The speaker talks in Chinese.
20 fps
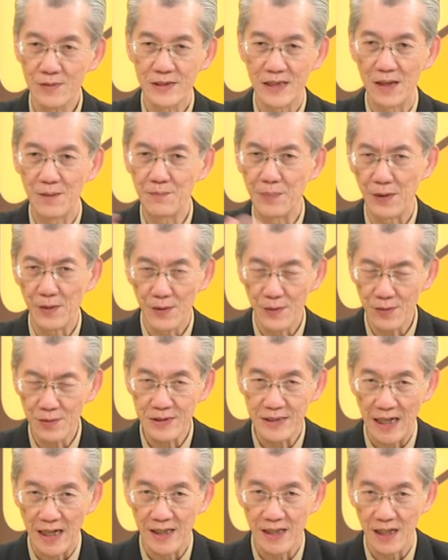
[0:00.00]
假、别国弄
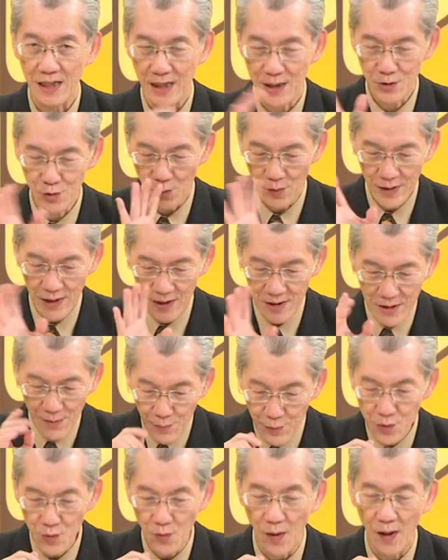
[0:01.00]
假的啊。总而言之，
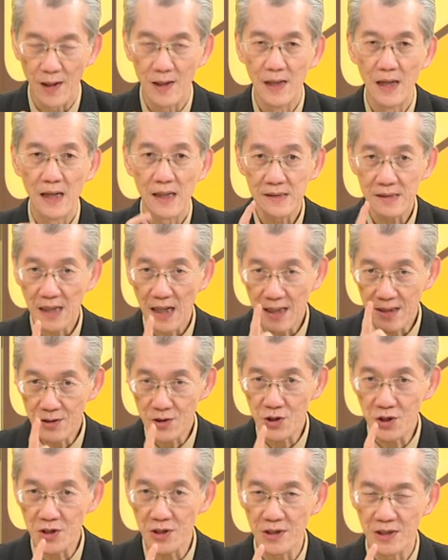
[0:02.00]
不是我。但
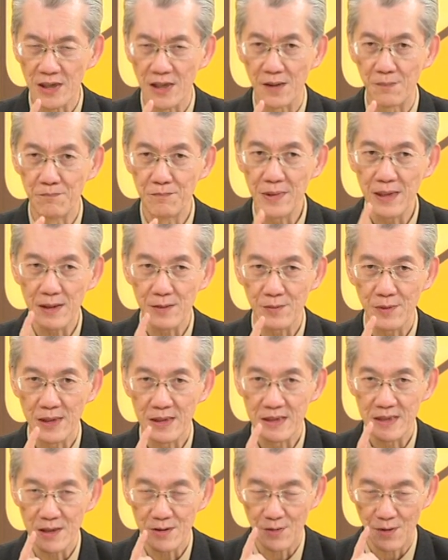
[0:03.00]
是呢，面对
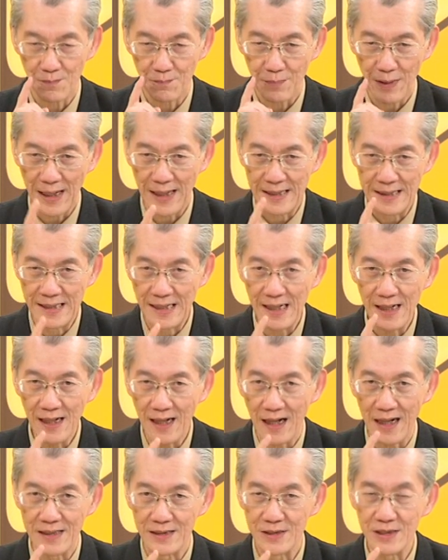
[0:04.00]
这种百年
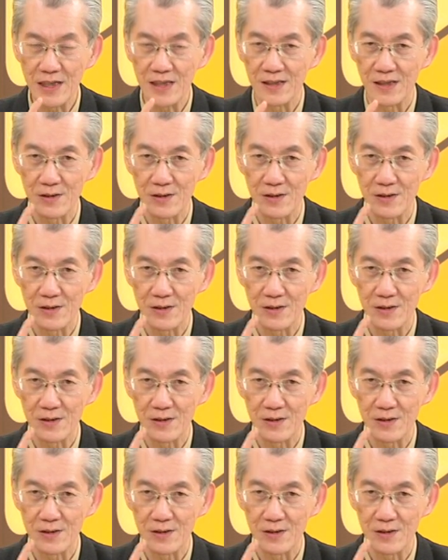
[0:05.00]
罕见的